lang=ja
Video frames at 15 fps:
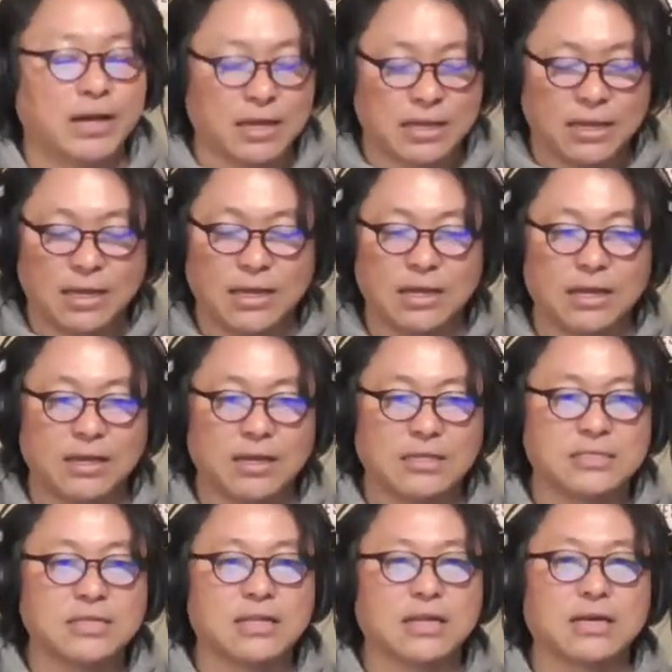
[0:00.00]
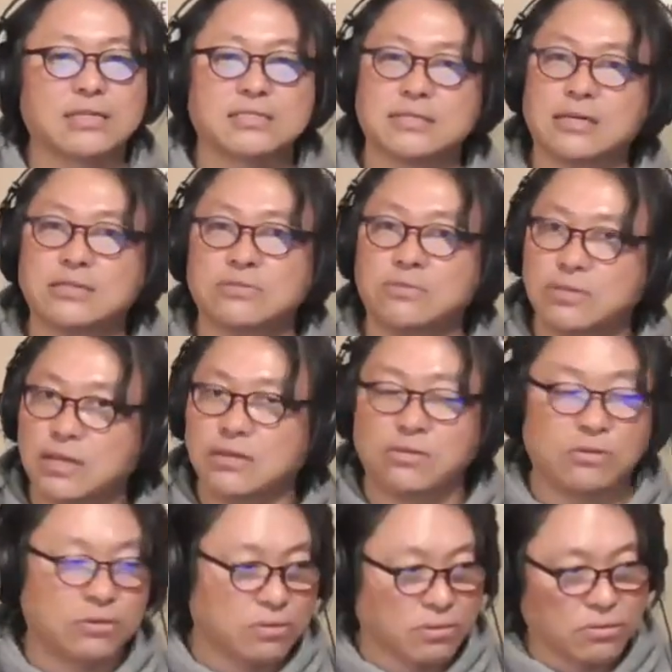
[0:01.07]
はい。えー、世代が違うとね、い
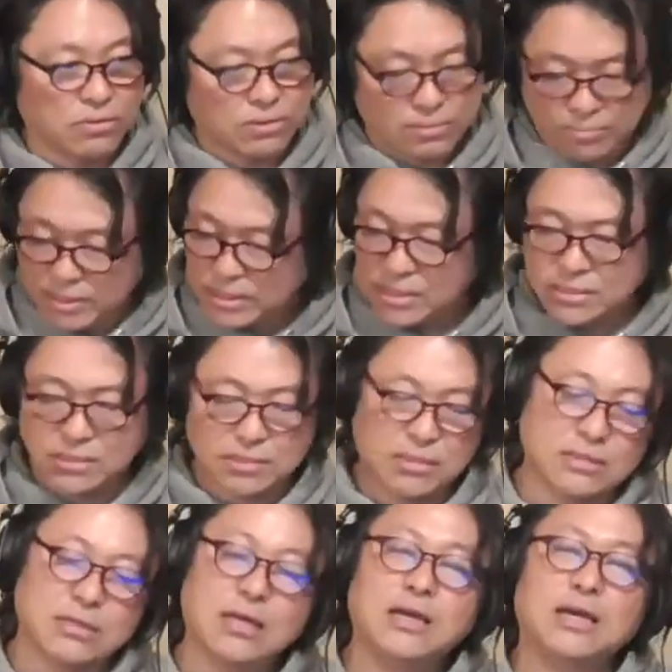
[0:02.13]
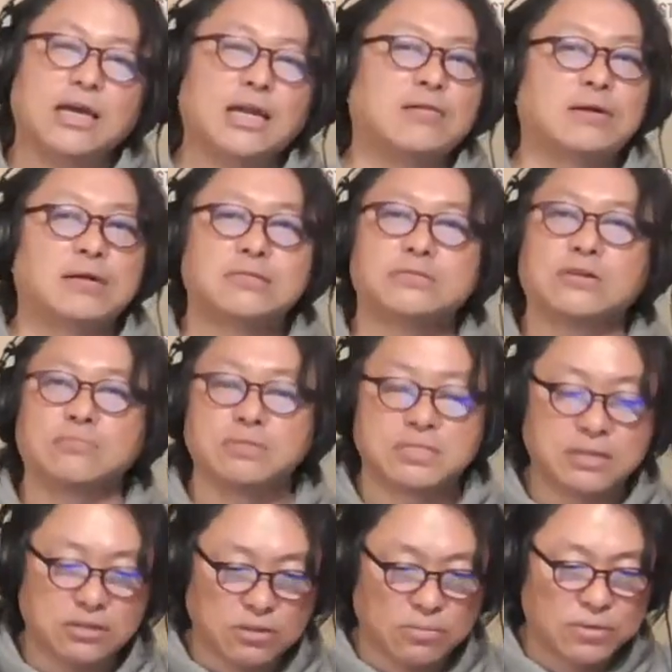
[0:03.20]
ろいろとこう、また、選ばれる曲も
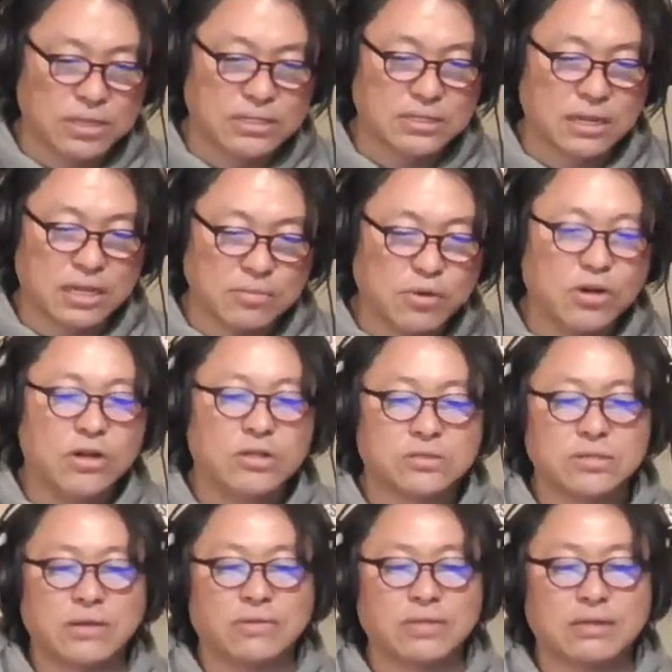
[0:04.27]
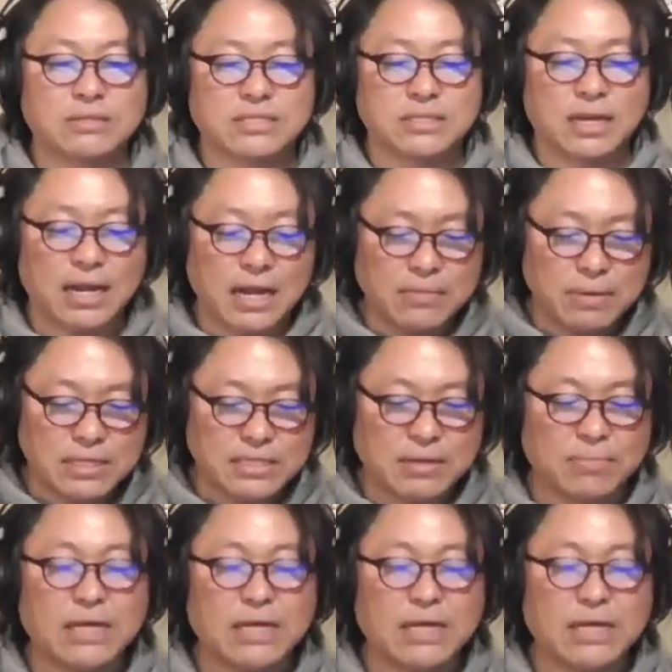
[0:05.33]
違うと思うんですけれども、そんな私が選びました。